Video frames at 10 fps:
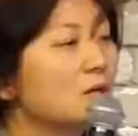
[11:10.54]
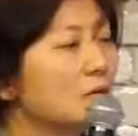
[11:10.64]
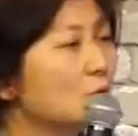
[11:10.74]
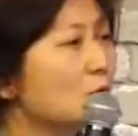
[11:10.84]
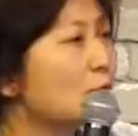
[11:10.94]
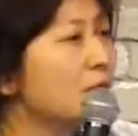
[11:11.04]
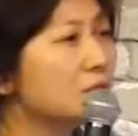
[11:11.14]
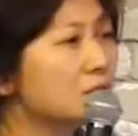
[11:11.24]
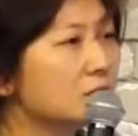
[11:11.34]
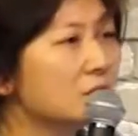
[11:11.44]
하나 놓고
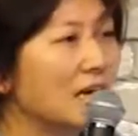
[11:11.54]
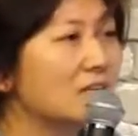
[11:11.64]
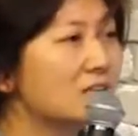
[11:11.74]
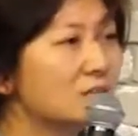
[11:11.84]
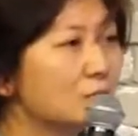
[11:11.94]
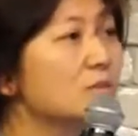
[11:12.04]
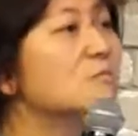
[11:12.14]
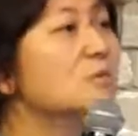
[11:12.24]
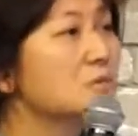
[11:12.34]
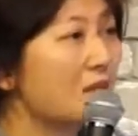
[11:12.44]
윌슨, 나이 친구
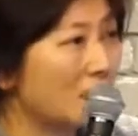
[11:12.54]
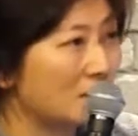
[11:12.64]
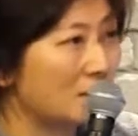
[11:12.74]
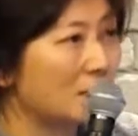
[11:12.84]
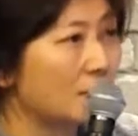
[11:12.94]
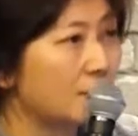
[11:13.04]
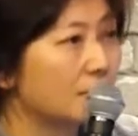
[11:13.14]
이러면서 살아야 돼요.